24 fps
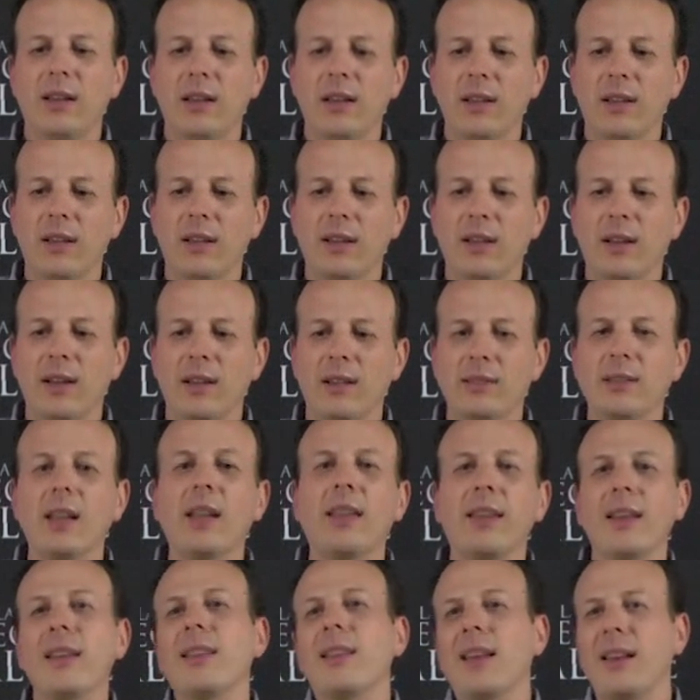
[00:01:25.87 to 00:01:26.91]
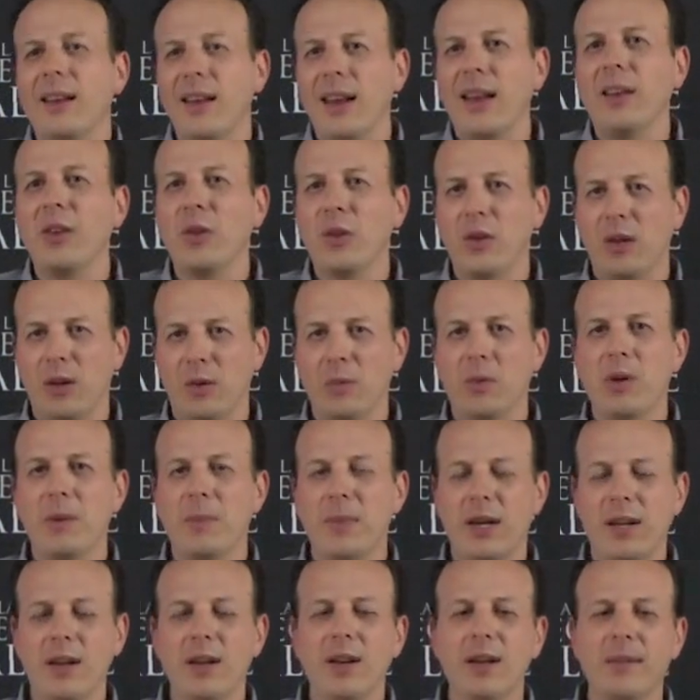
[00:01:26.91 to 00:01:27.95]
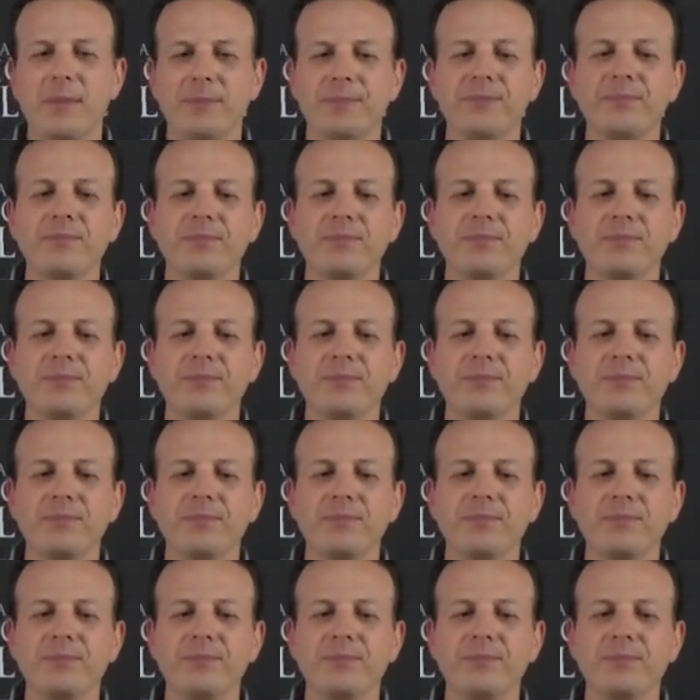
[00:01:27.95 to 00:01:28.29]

eh, que la están deteniendo de alguna manera.